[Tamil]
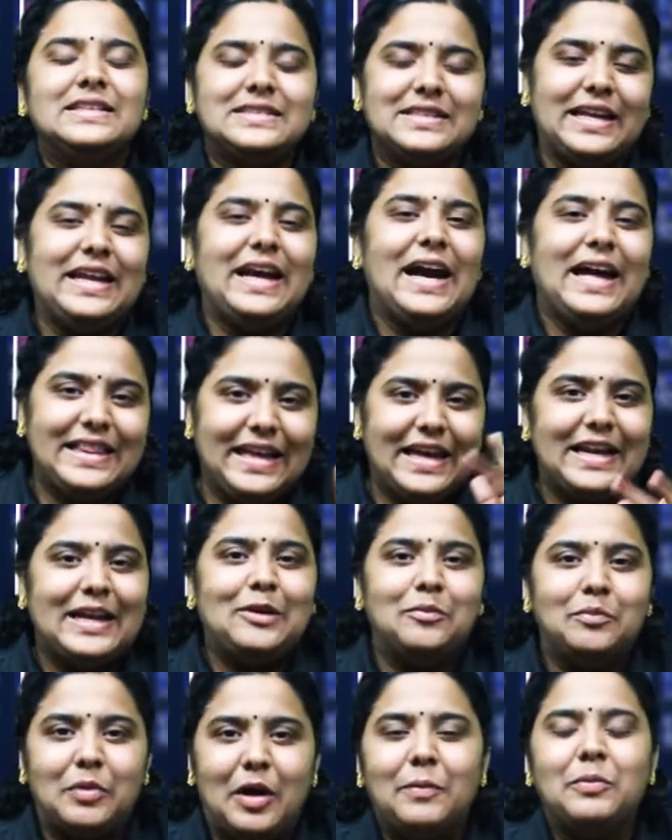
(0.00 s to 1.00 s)
சரி அது
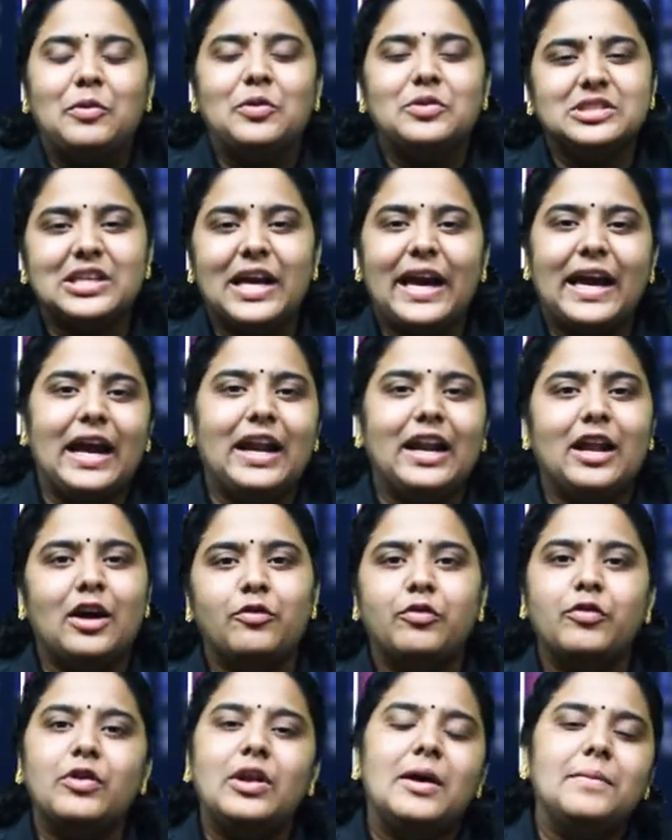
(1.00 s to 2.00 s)
என்னன்னு பார்ப்போம் செகண்ட்
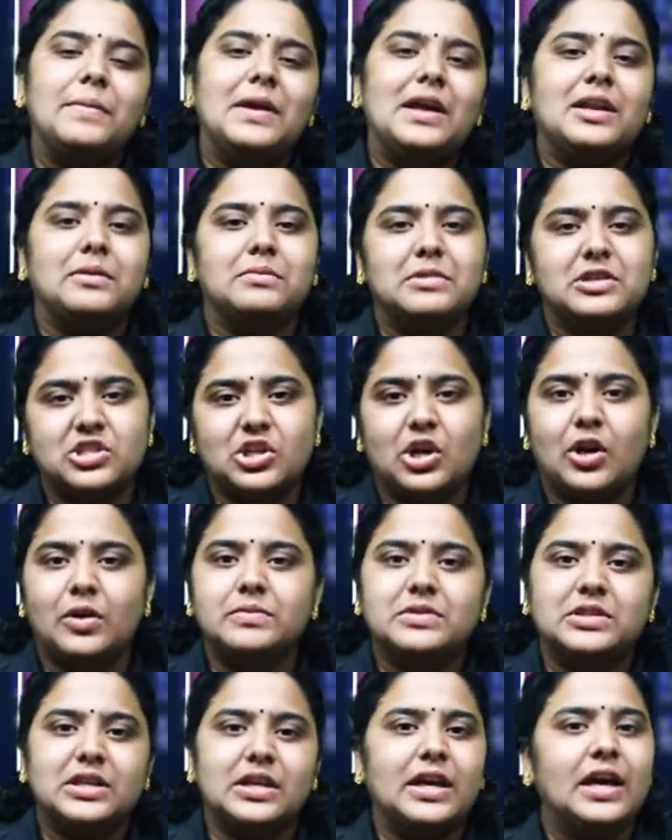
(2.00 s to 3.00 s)
ஹாஃப் ஃபுல்லாமே நம்ம
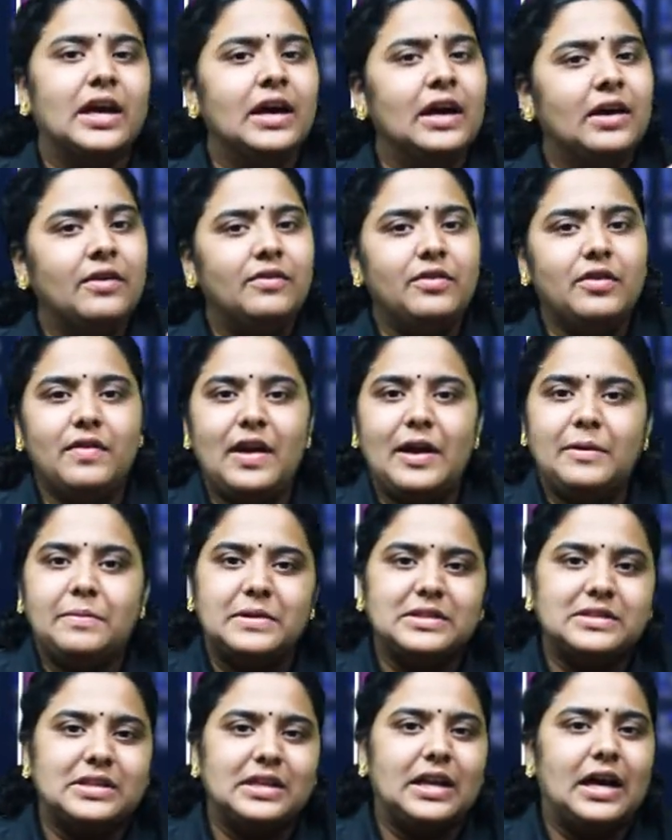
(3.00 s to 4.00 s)
சாம்ஸு விவேக்
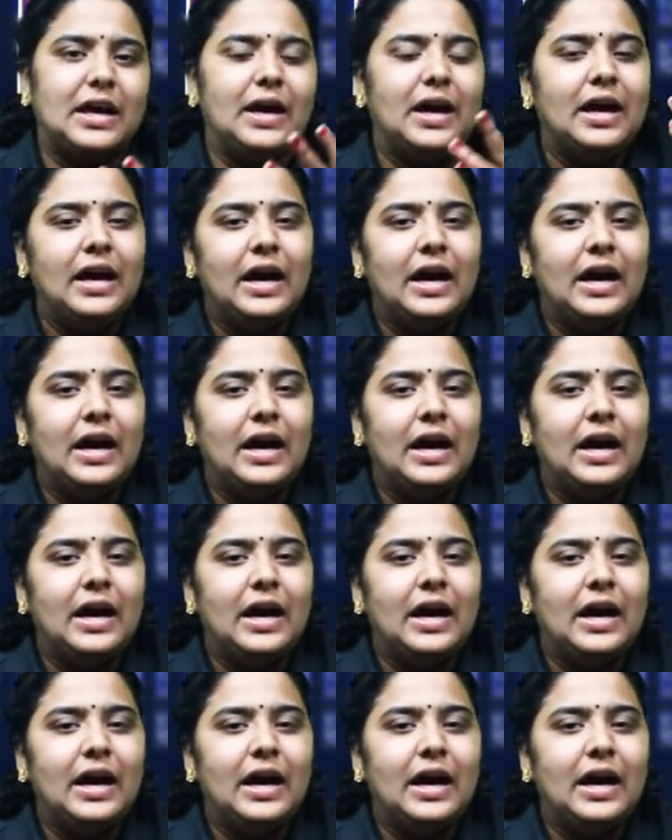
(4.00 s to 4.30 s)
பிரசன்னா